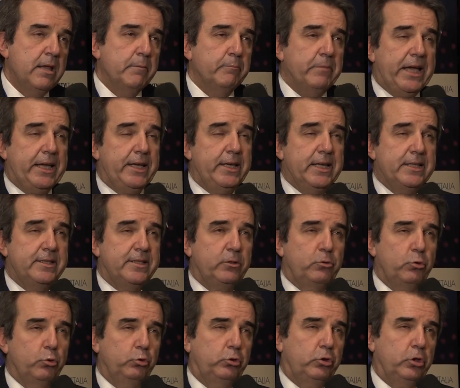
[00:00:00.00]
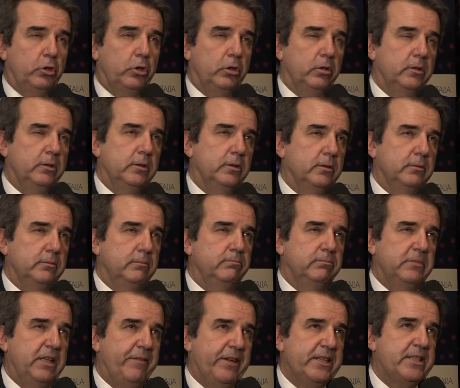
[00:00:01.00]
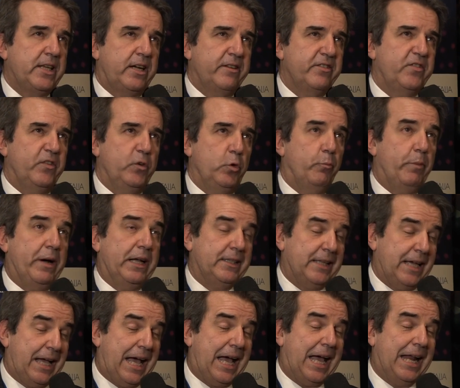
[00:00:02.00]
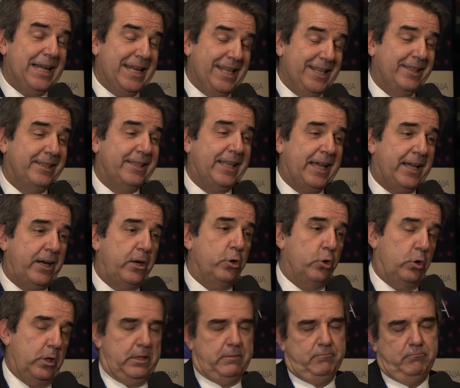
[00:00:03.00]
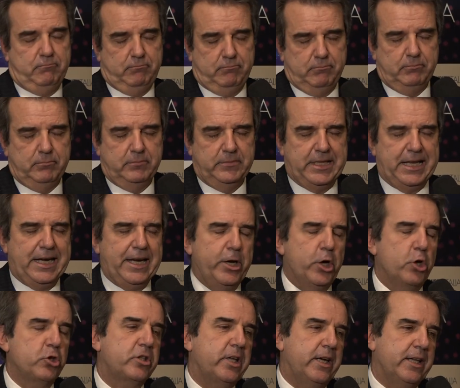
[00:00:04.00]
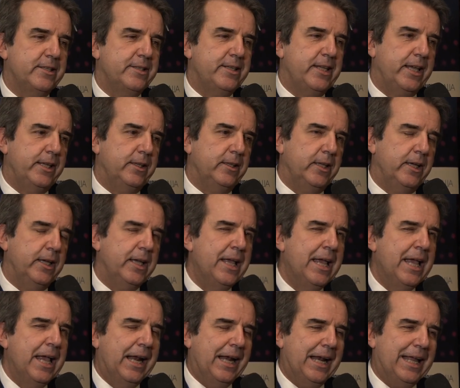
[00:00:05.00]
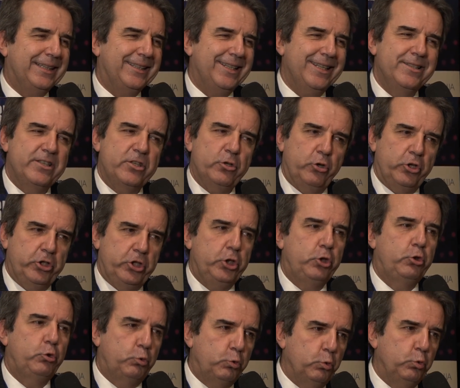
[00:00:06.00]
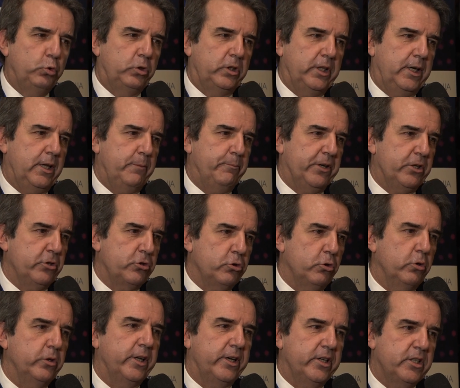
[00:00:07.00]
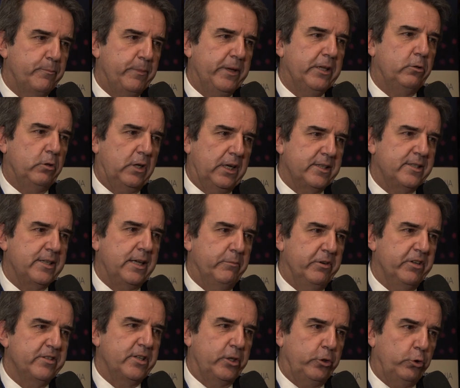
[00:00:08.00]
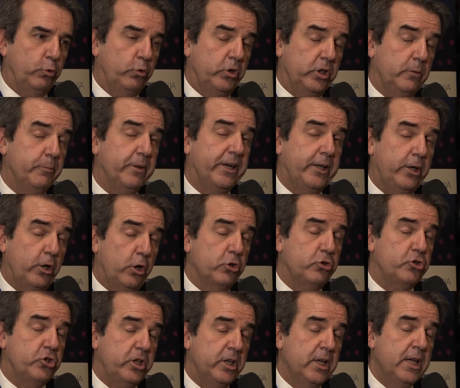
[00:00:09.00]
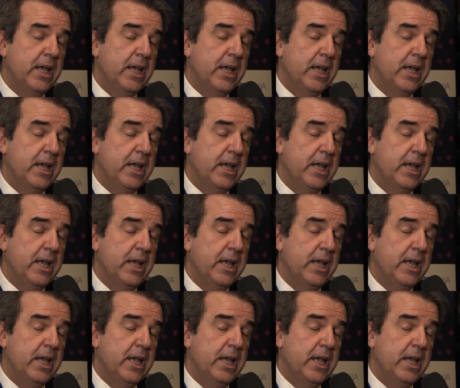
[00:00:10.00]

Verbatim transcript: Beh, innanzitutto eh, deve essere sviluppata all'interno delle nostre aziende l'attenzione di tutte le persone rispetto alla cyber security perché oggi